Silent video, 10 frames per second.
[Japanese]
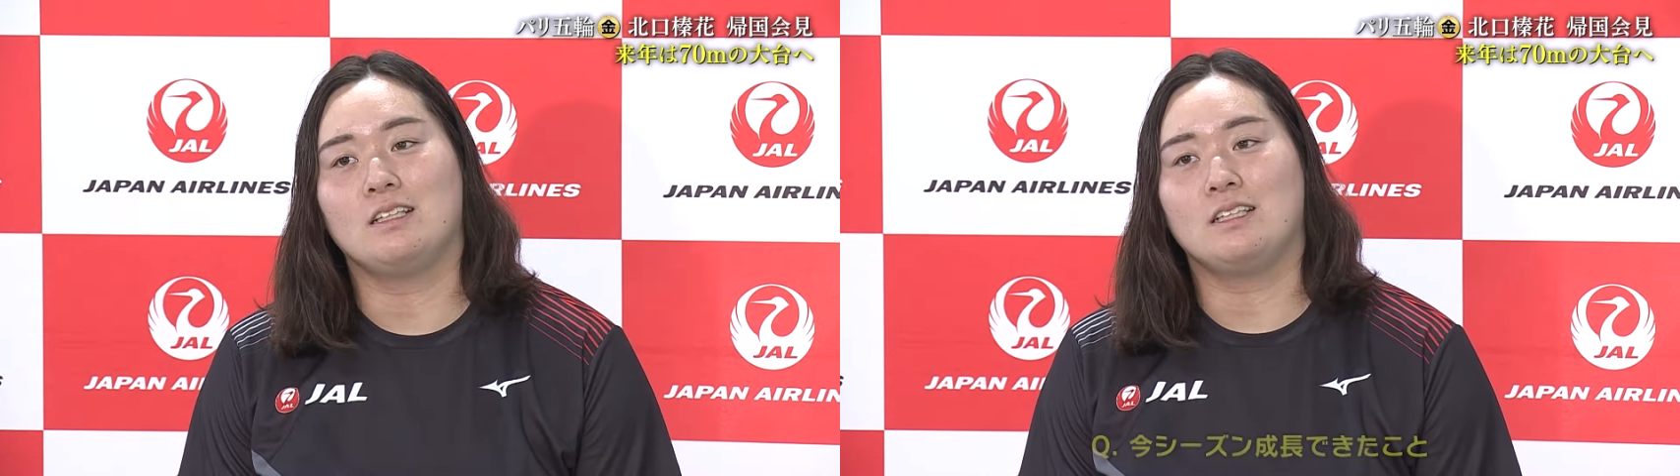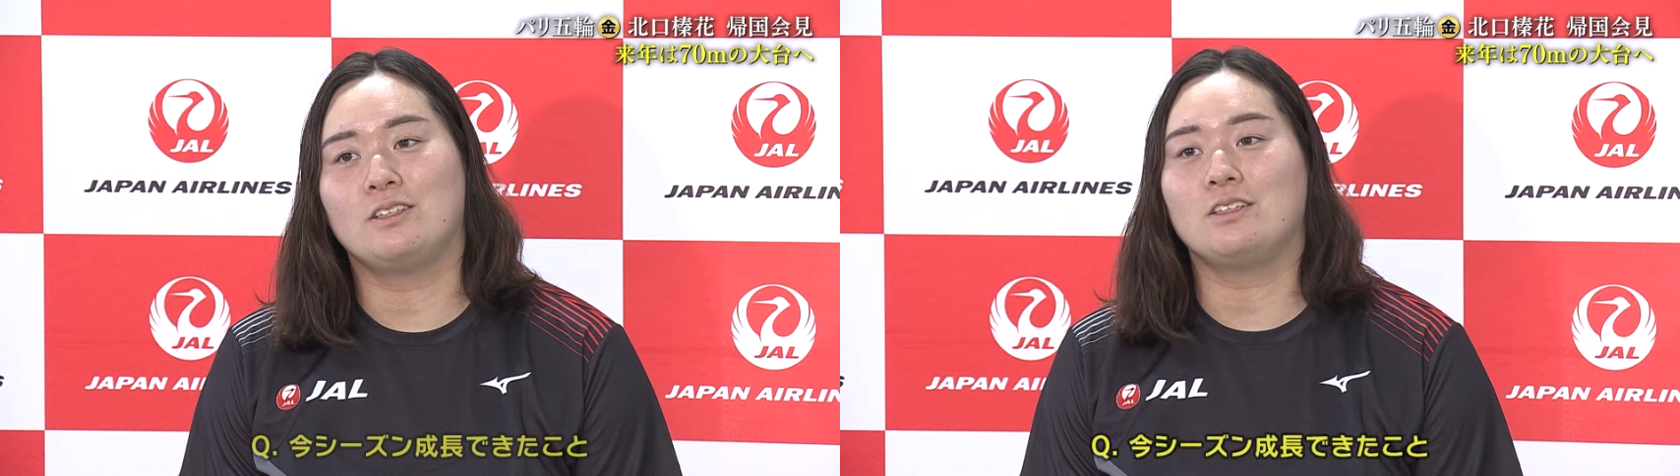
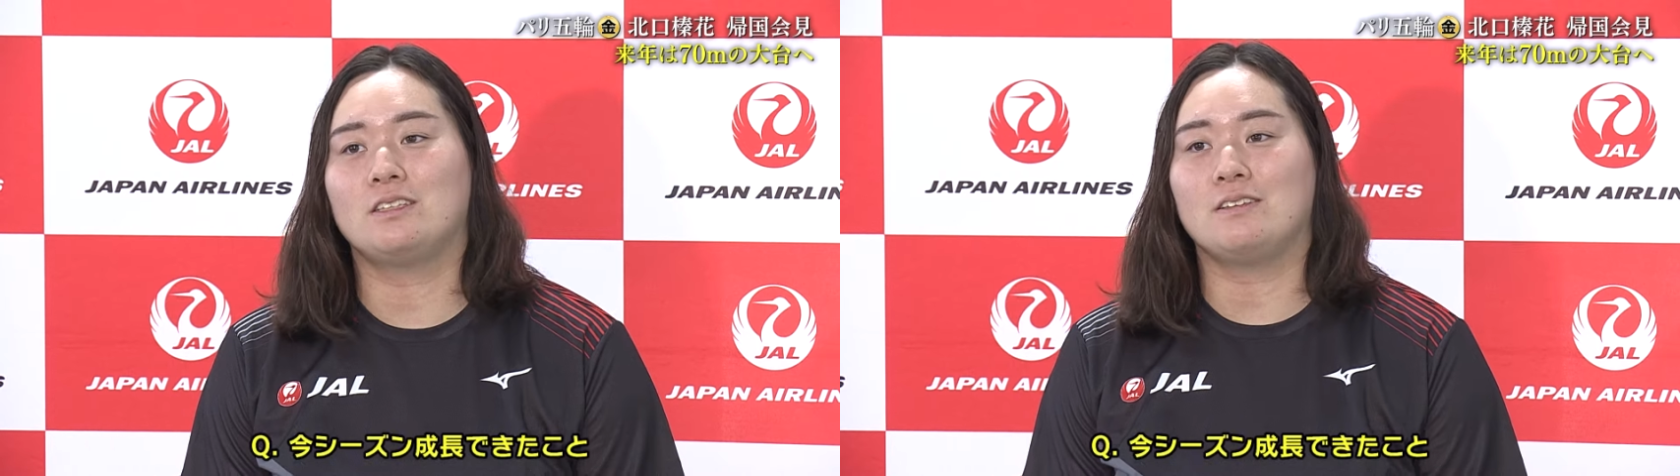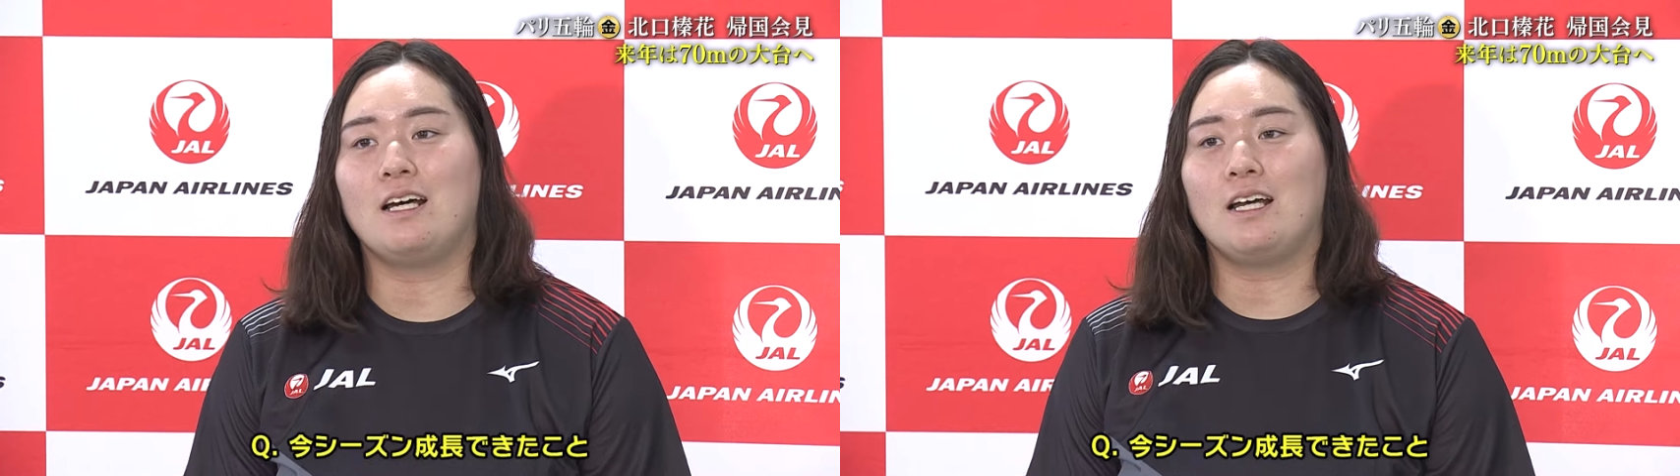一
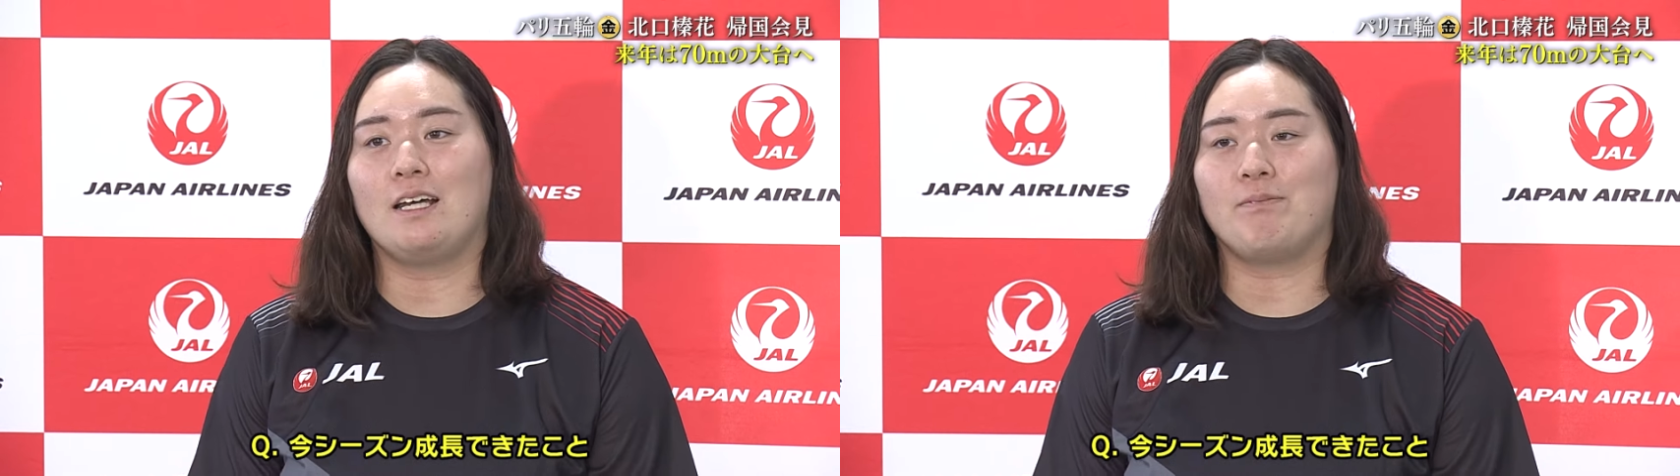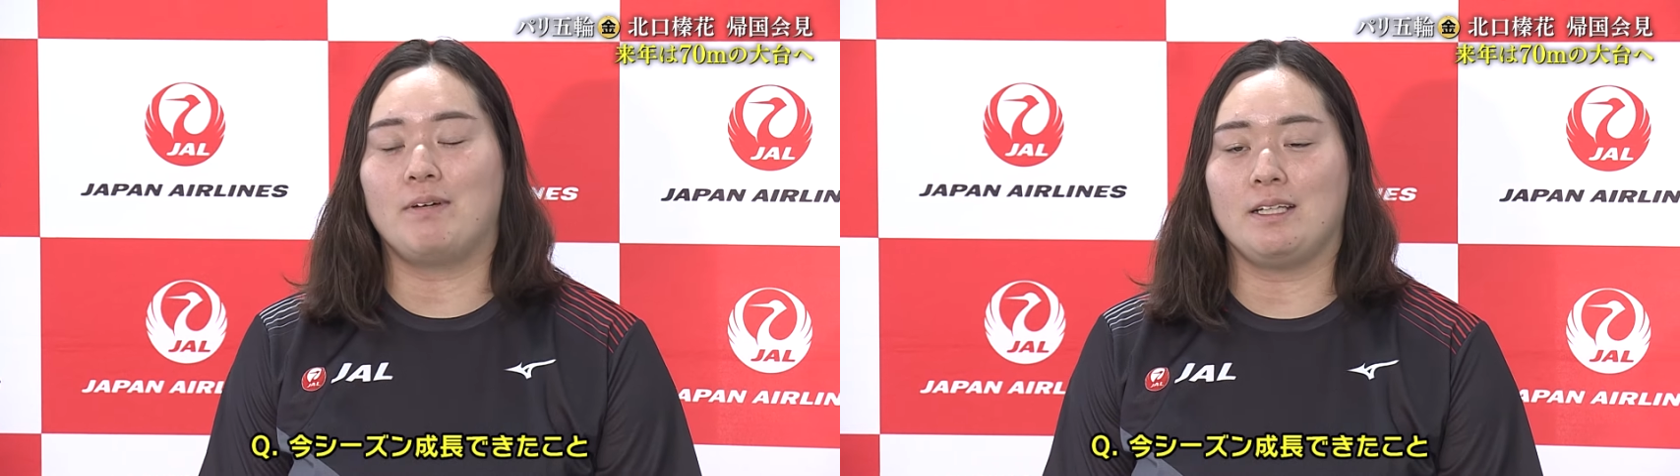つは
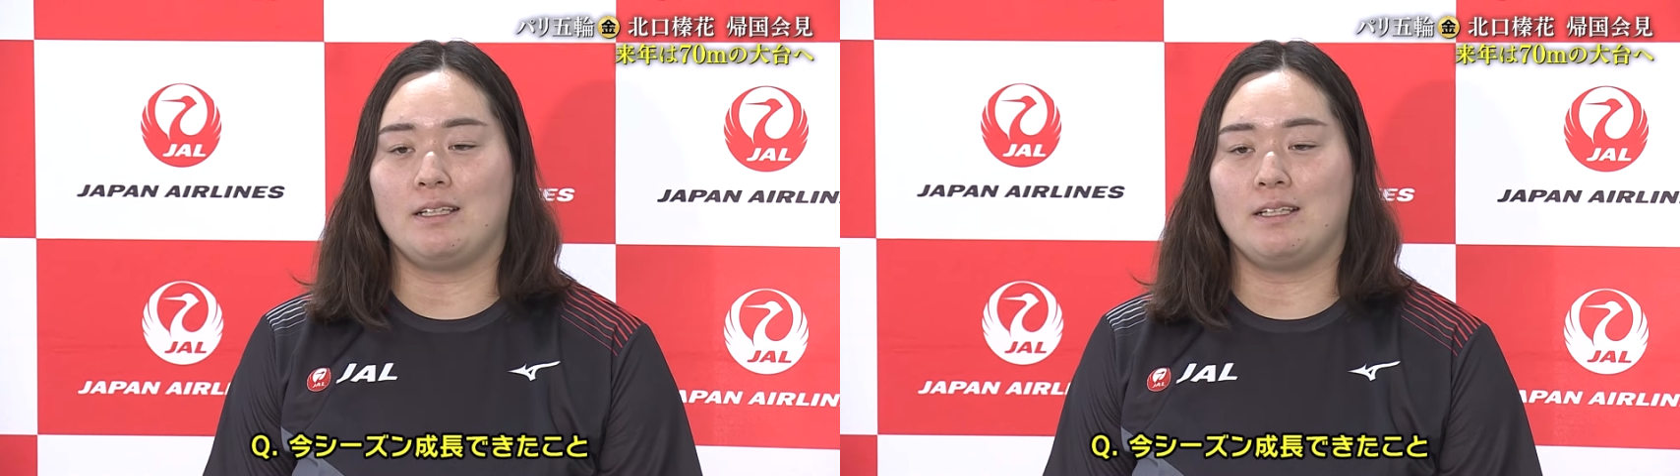やっぱ